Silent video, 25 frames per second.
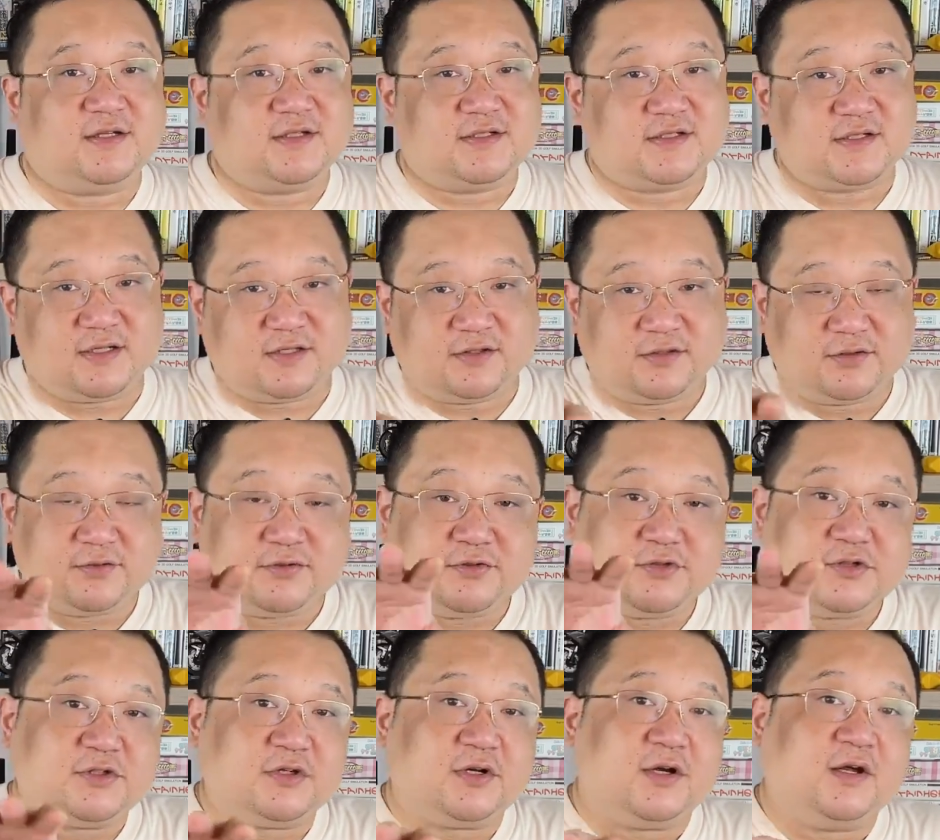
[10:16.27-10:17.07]
这些
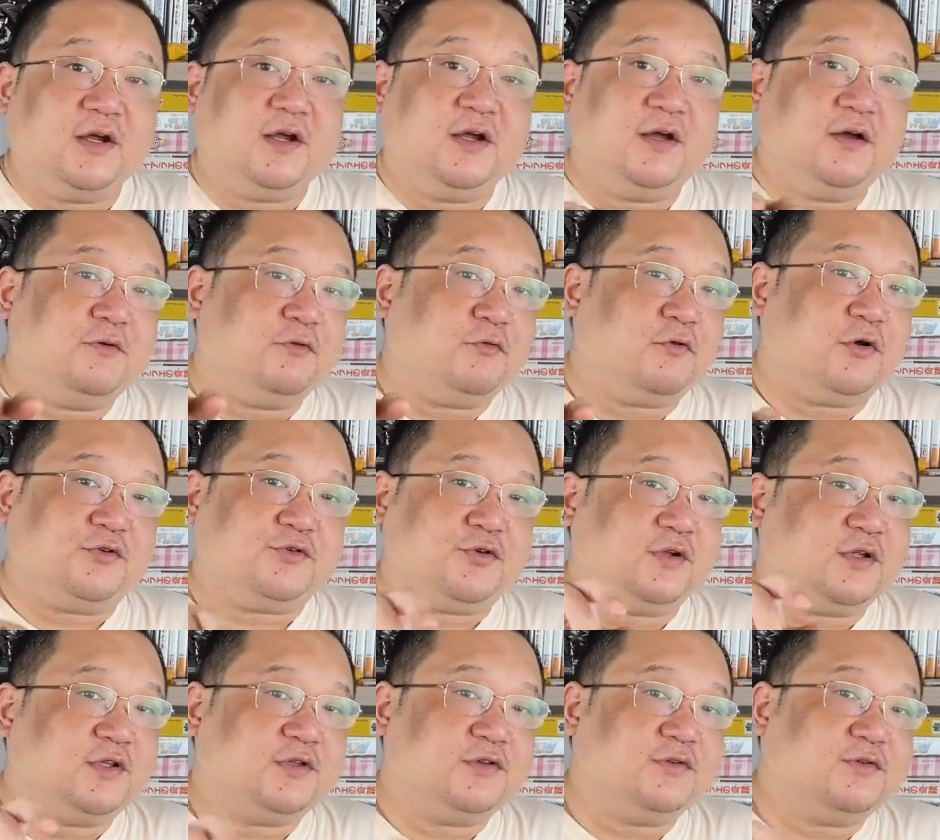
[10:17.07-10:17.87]
都是我
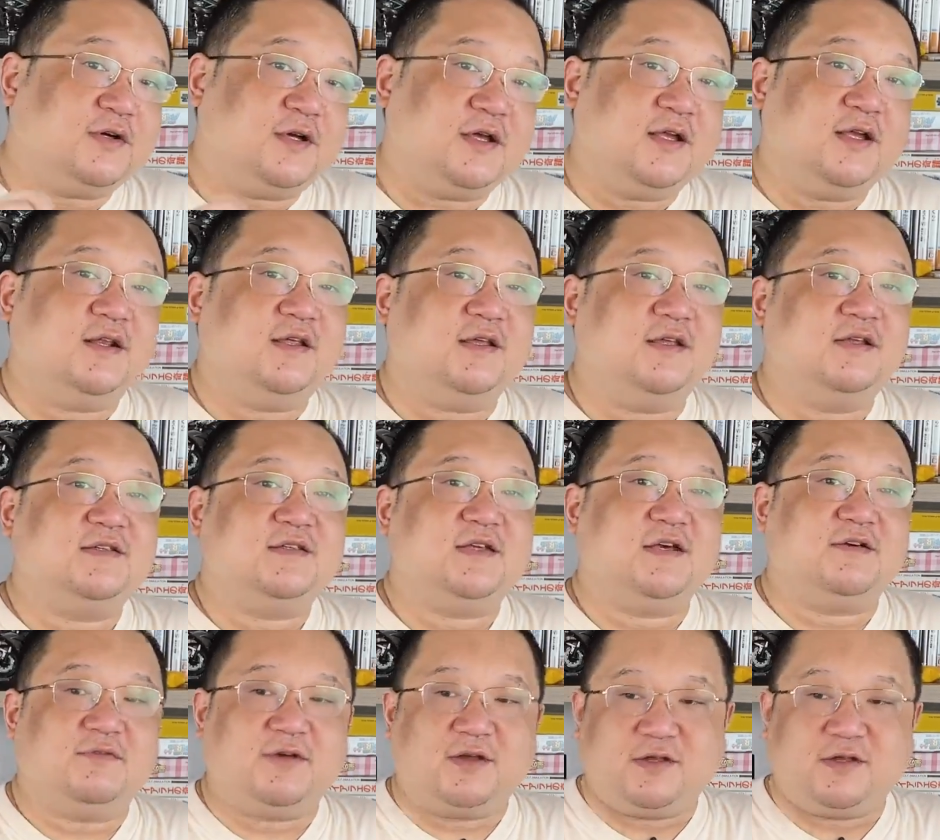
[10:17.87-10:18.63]
觉得都可以理解